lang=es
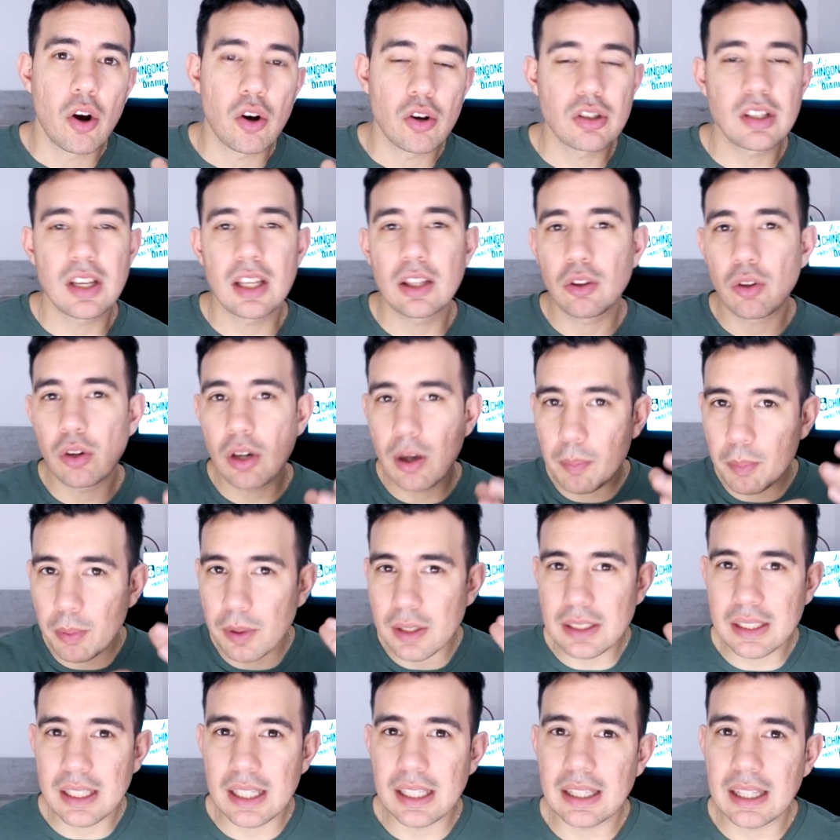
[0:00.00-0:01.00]
O sea, tú le
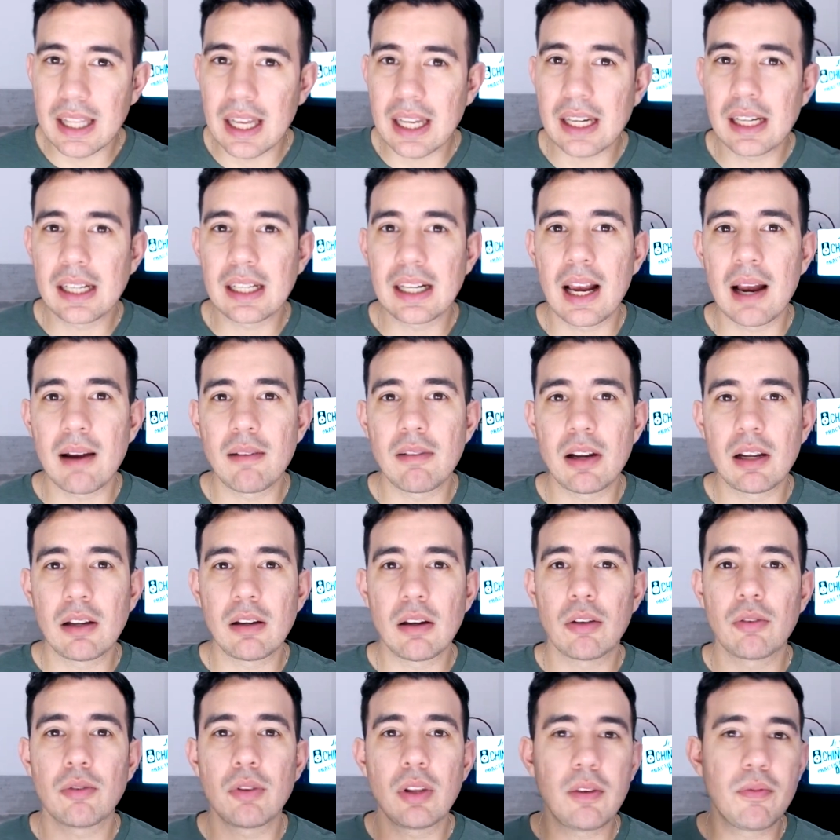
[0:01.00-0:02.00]
puedes quitar el cable
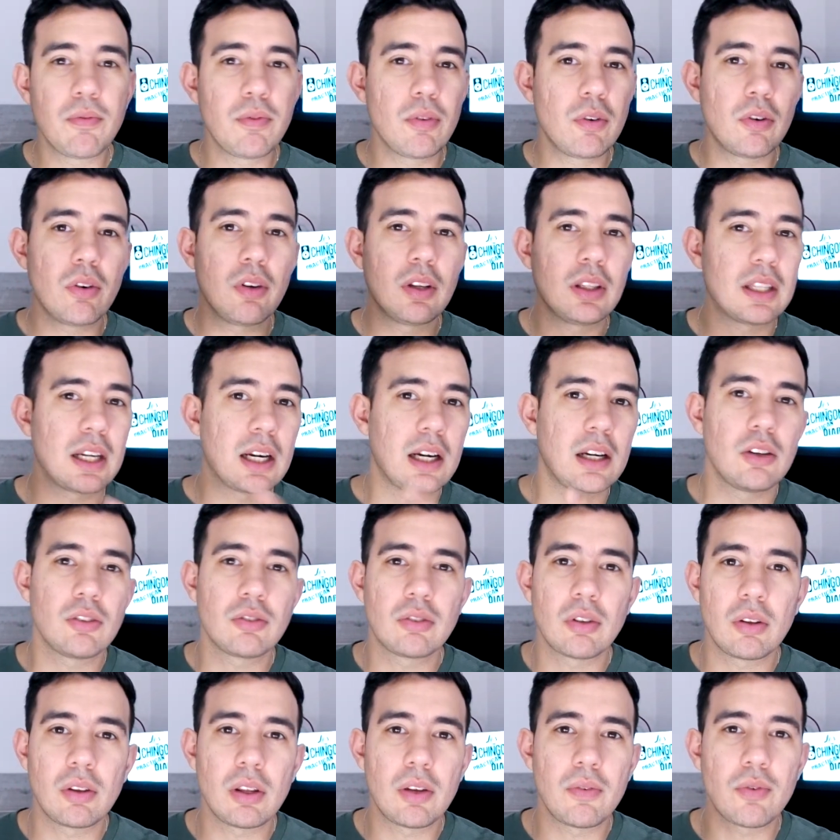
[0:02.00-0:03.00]
al audífono y traer
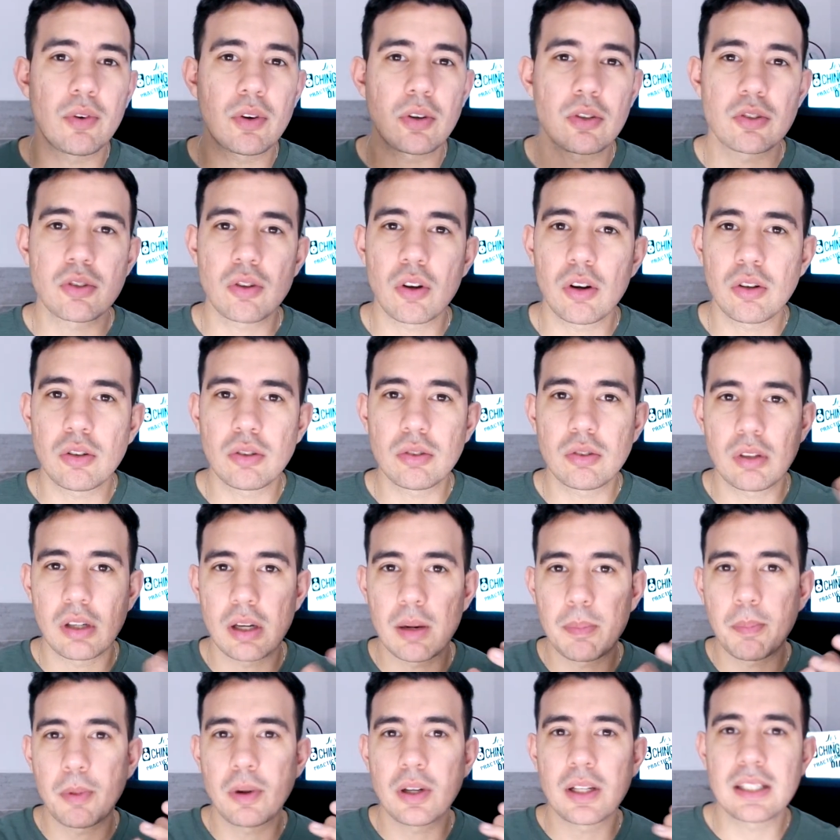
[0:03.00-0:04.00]
los audífonos solos,
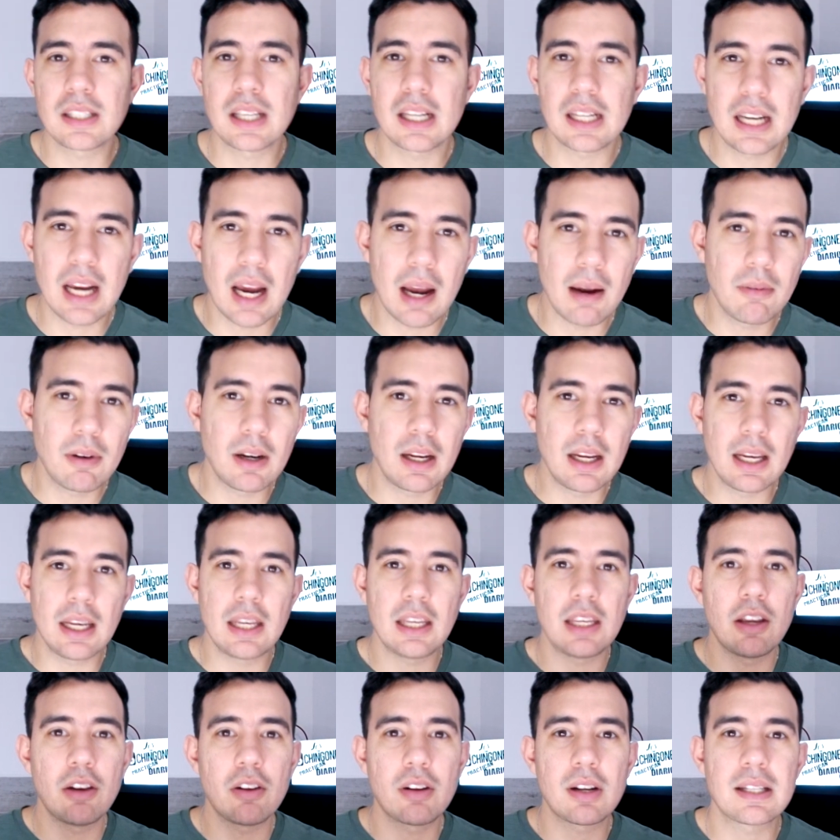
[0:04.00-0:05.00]
le pones el cable
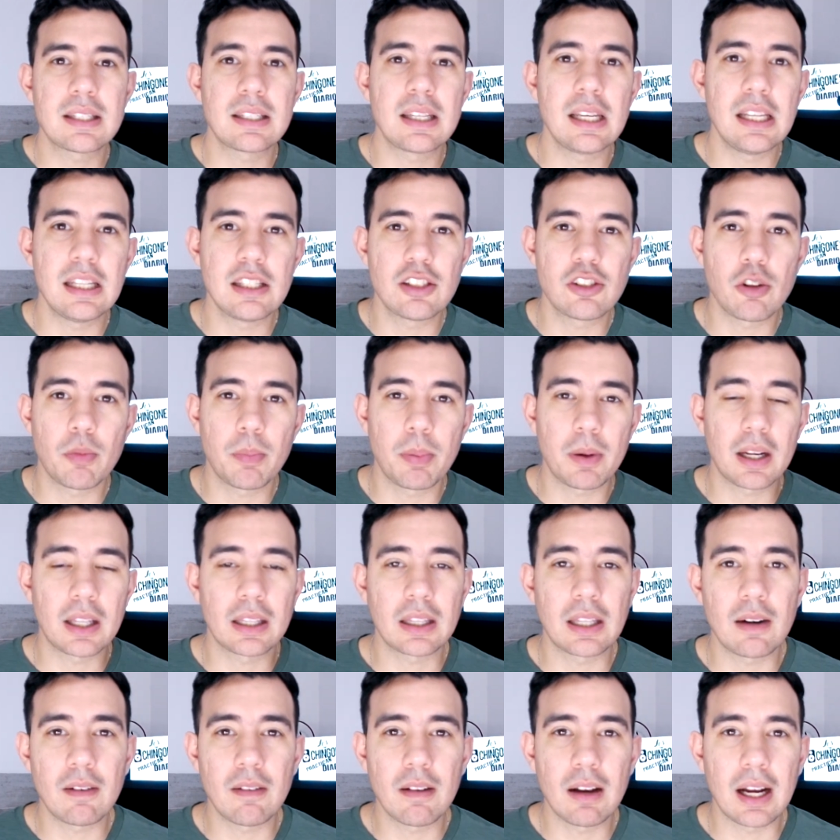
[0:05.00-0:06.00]
y ahora sí listo
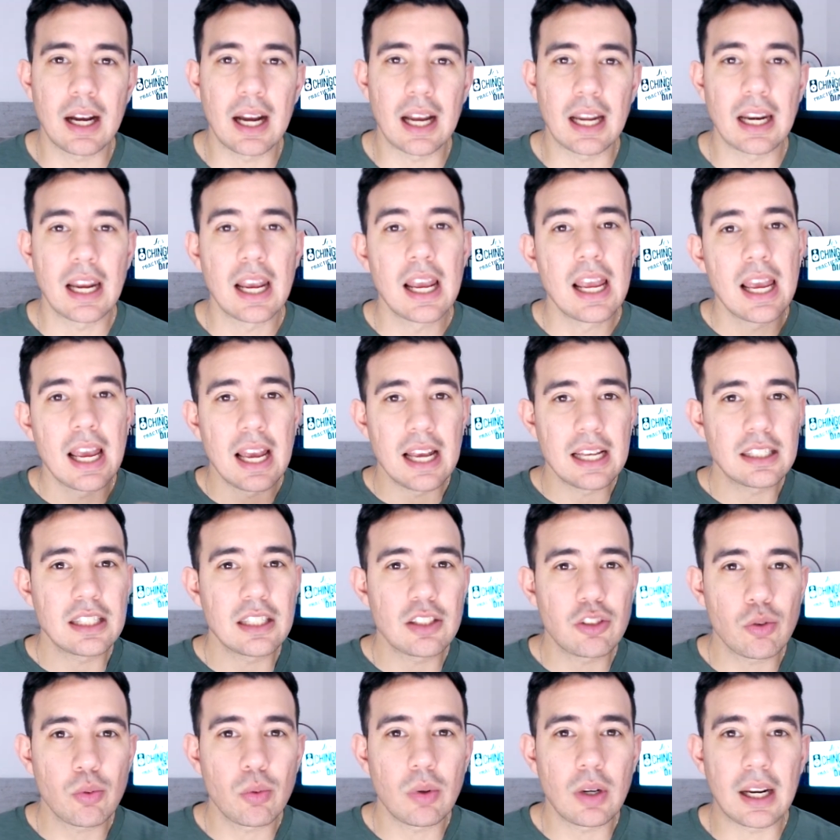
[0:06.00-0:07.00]
para trabajar.
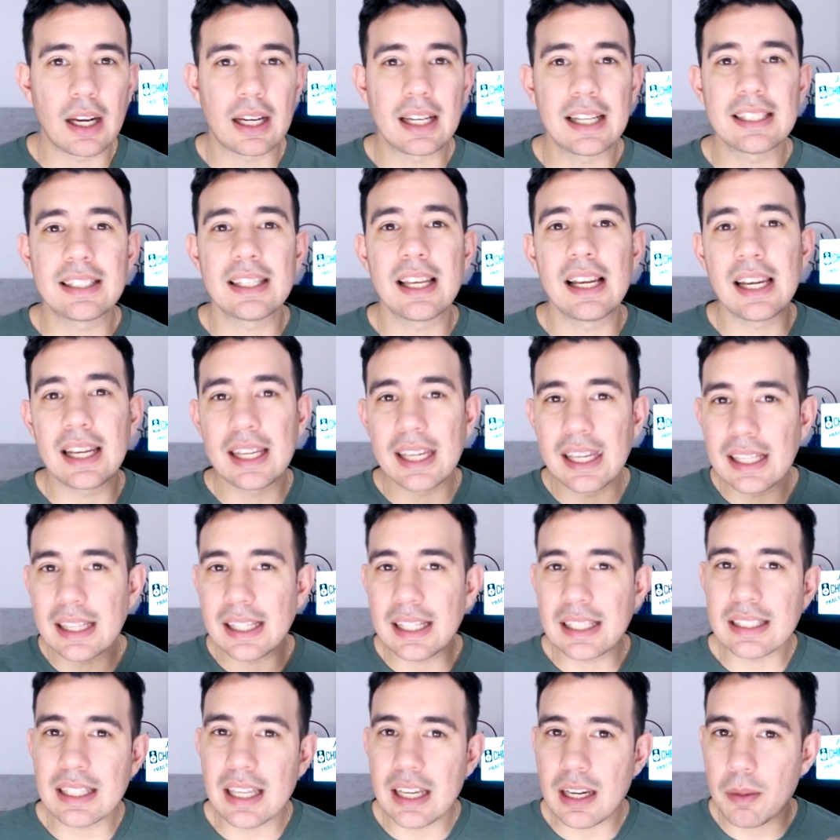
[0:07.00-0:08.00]
Esa es una, que se le
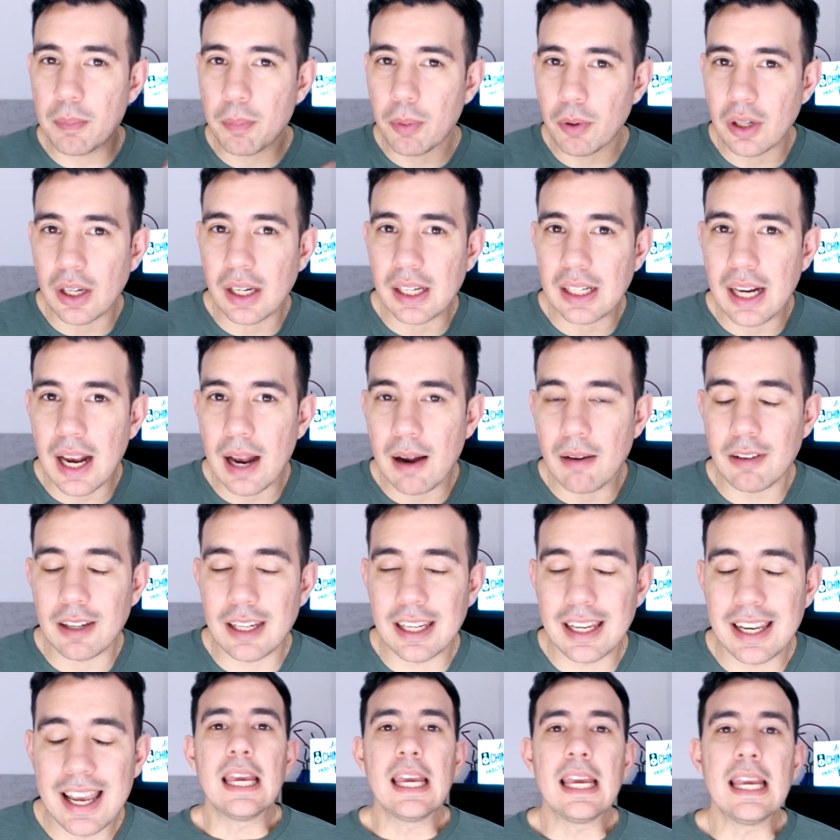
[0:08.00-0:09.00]
quita y se le pone el
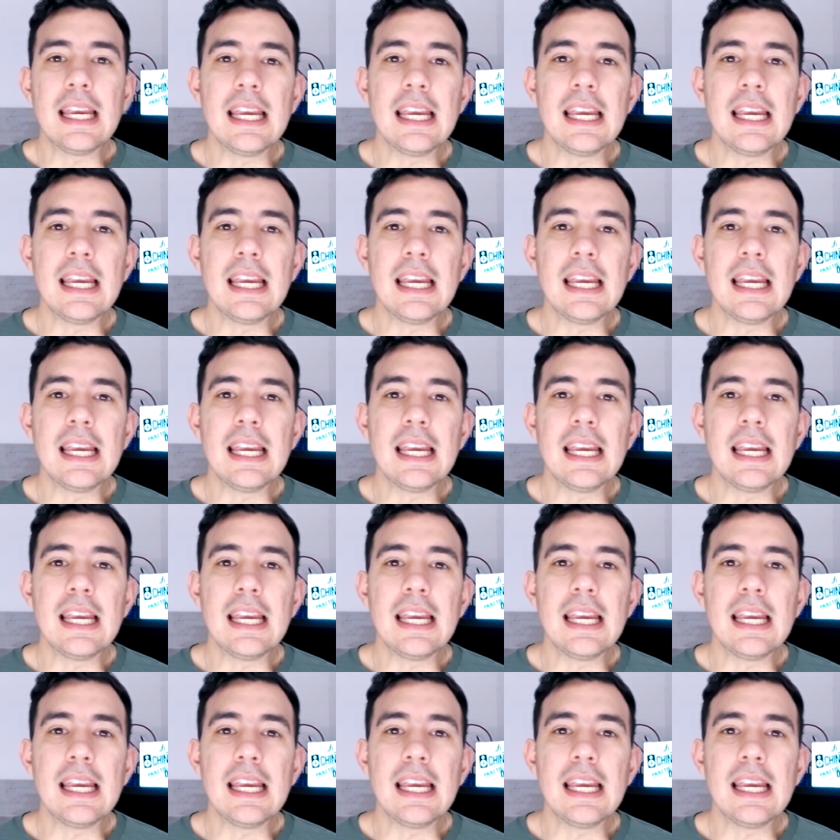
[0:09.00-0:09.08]
cable.